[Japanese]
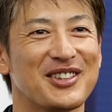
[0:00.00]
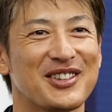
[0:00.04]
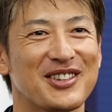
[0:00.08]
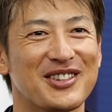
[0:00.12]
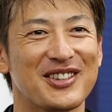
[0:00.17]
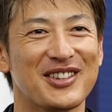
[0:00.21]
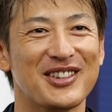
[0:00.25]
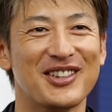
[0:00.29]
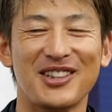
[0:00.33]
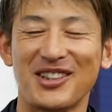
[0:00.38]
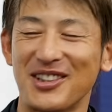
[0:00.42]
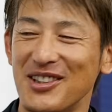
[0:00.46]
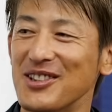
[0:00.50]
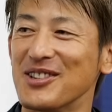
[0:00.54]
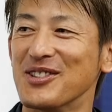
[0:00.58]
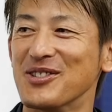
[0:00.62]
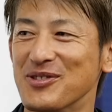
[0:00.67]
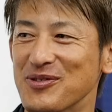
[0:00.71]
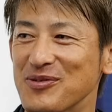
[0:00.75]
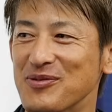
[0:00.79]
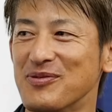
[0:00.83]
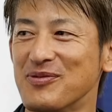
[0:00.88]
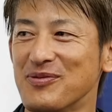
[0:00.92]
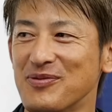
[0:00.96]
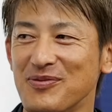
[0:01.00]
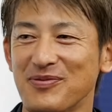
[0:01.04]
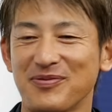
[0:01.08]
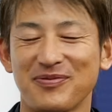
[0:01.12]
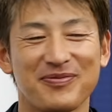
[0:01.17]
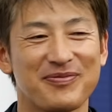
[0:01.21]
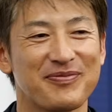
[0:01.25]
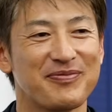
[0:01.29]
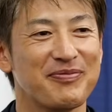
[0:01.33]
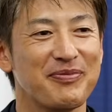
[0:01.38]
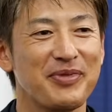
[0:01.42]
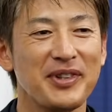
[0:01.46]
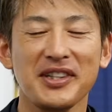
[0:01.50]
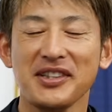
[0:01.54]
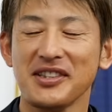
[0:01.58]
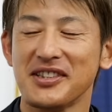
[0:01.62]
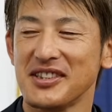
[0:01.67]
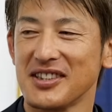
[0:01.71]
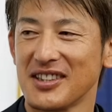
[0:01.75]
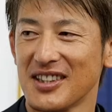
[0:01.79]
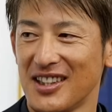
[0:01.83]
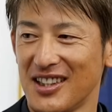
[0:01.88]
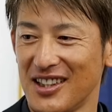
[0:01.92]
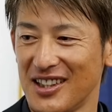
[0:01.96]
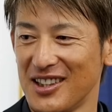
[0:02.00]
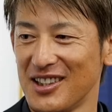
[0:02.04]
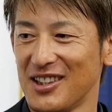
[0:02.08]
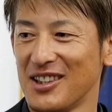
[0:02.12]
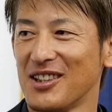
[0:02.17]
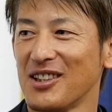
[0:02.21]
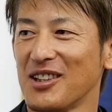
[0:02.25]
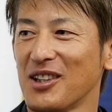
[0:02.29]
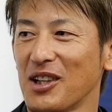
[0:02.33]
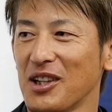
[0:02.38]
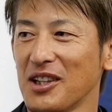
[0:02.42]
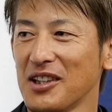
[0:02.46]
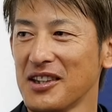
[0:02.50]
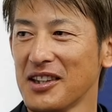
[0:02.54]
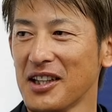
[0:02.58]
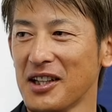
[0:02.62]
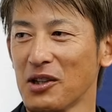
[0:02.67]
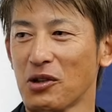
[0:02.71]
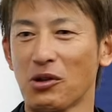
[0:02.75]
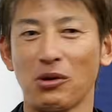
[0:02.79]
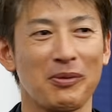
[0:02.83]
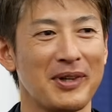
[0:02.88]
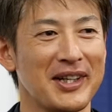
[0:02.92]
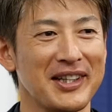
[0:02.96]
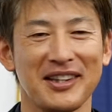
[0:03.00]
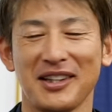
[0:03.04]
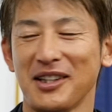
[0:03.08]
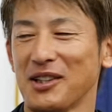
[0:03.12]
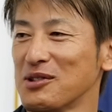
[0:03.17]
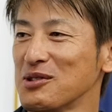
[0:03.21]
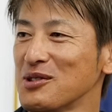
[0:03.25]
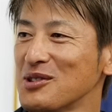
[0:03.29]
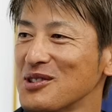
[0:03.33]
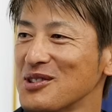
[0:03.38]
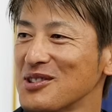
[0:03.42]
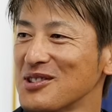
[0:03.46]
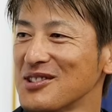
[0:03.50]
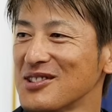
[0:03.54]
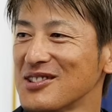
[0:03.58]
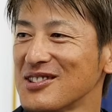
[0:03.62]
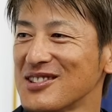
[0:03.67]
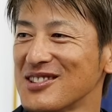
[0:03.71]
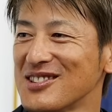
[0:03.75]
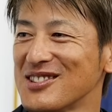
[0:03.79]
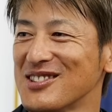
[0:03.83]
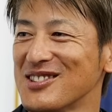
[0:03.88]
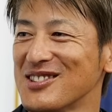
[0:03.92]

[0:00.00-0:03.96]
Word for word: あのベンチが一旦困ってる、